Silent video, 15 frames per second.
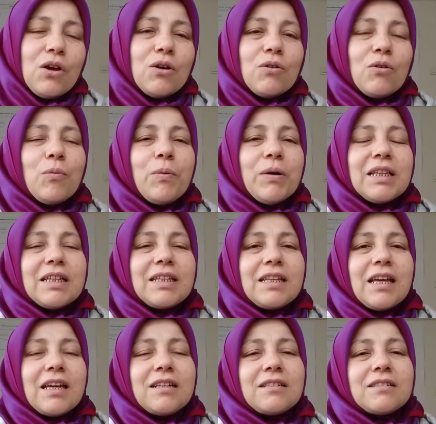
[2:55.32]
O bana
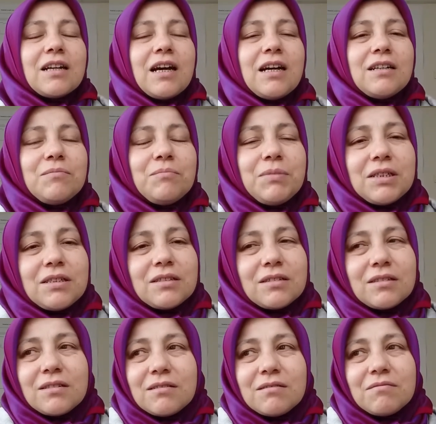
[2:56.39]
tekrar bir
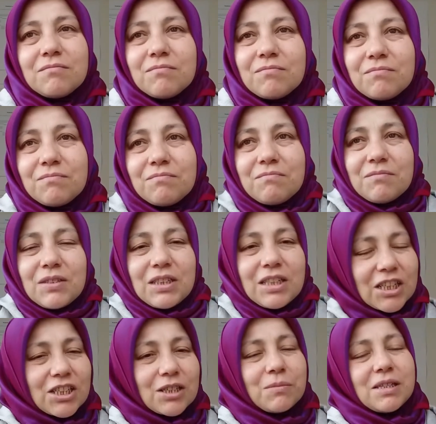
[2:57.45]

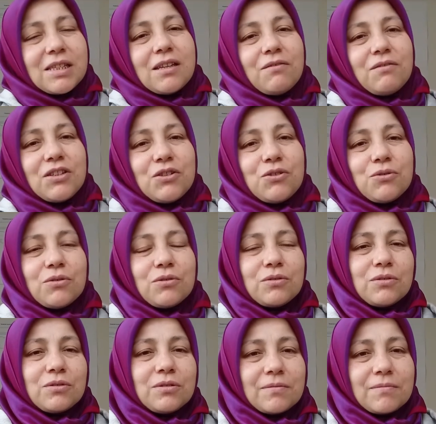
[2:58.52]
yaşama sevinci
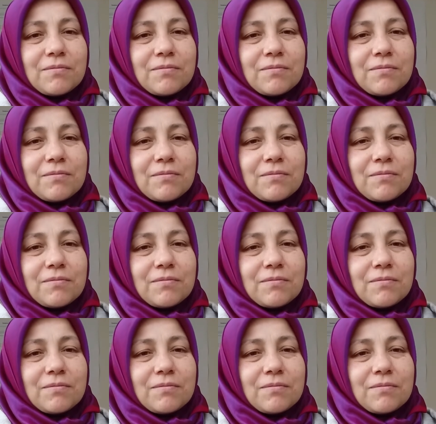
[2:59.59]
oldu.